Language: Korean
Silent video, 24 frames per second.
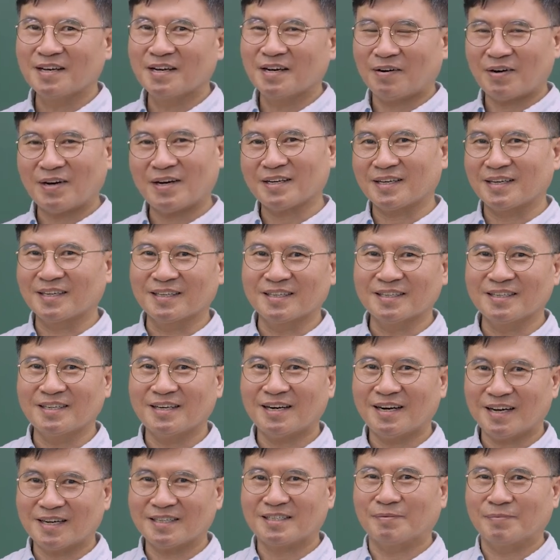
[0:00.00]
확인을
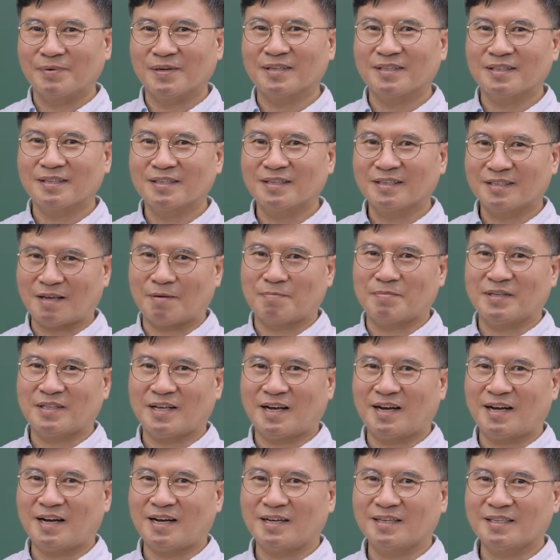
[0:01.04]
하시면
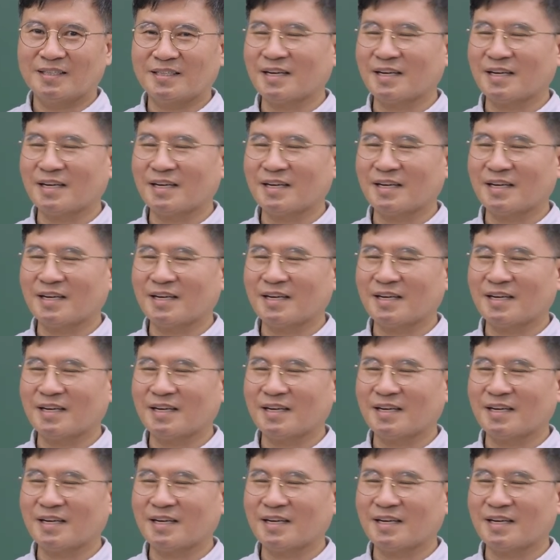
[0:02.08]
됩니다.